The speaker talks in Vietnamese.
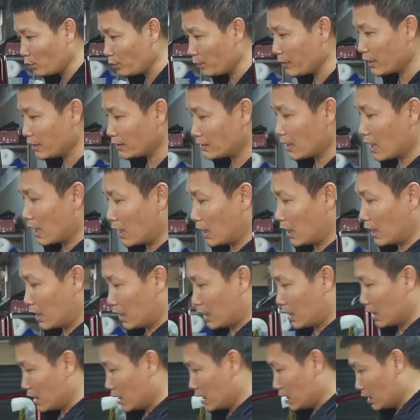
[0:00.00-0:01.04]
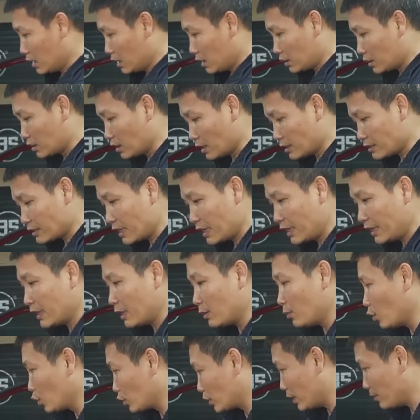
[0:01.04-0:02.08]
cũng biết rằng à, cửa xe
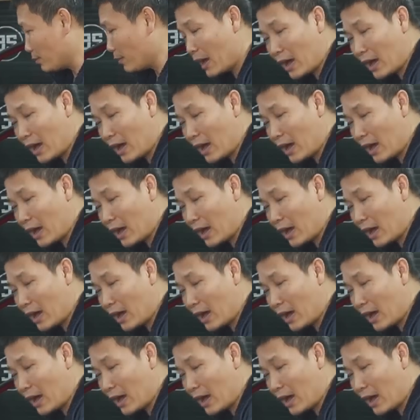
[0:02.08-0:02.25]
là một cái